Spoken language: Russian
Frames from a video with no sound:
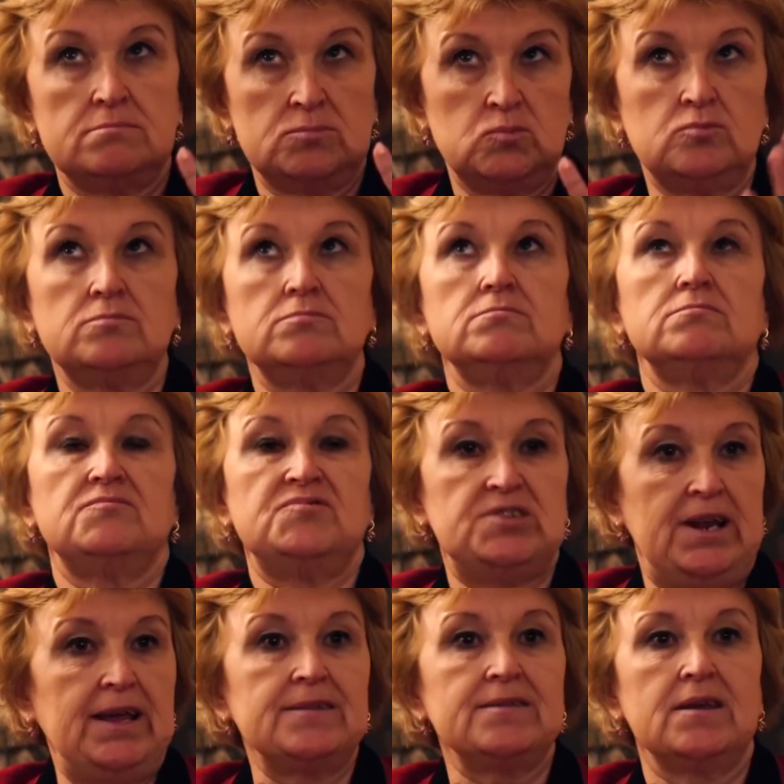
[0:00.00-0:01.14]
ну,
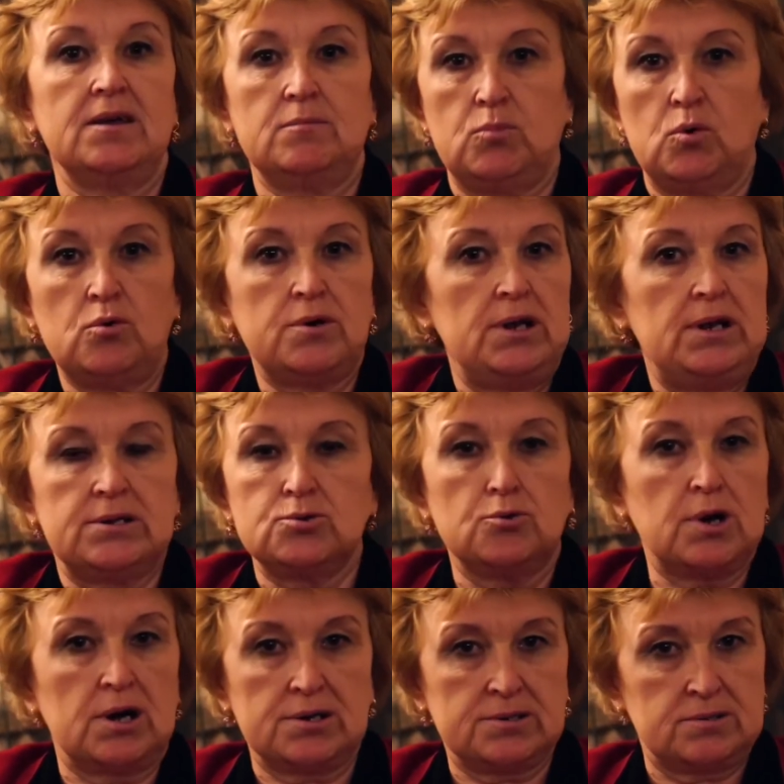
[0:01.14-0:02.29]
Вселенная, Бог или кто
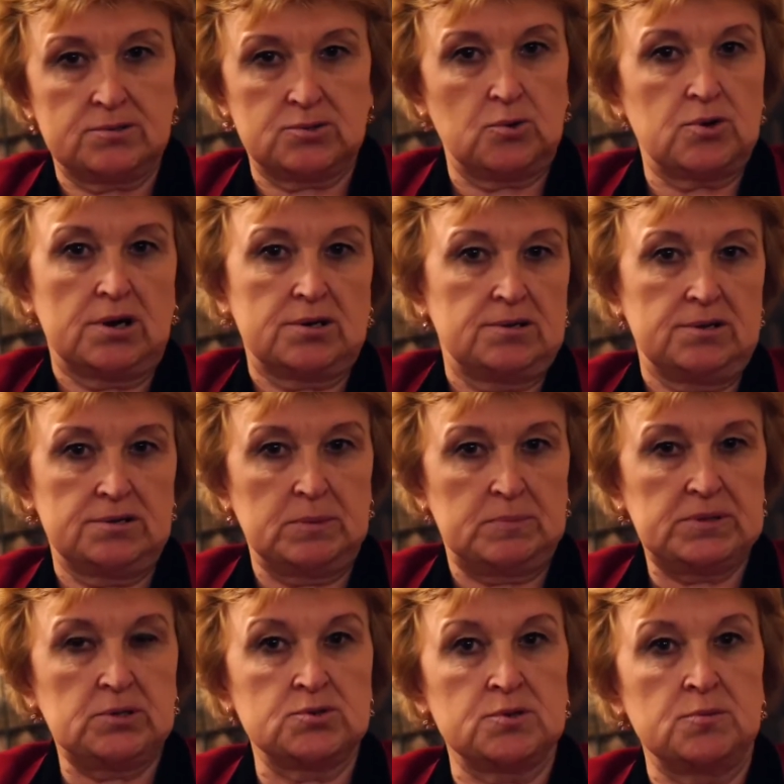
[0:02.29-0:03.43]
как, кто как это
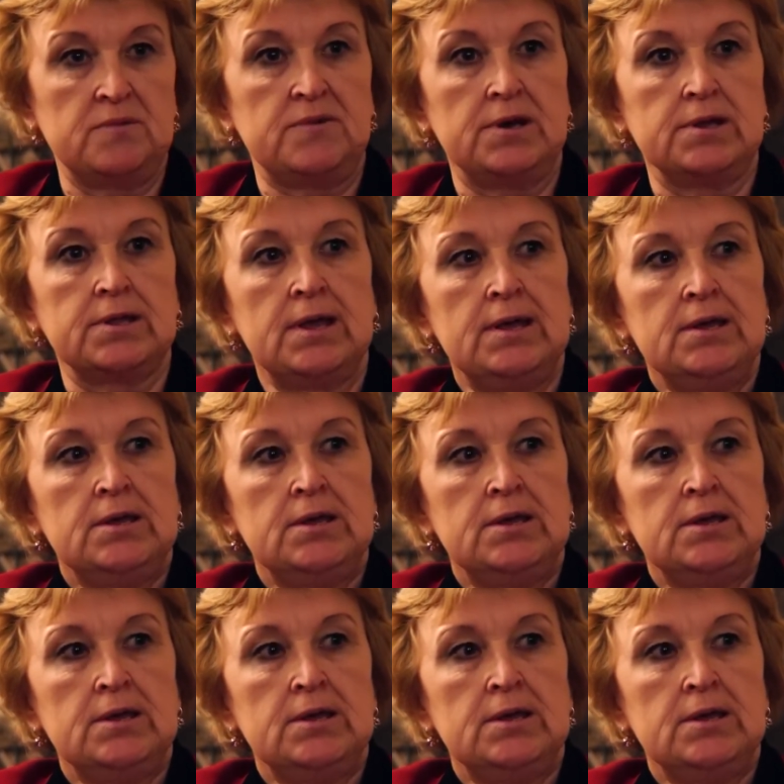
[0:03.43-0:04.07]
подразумевает,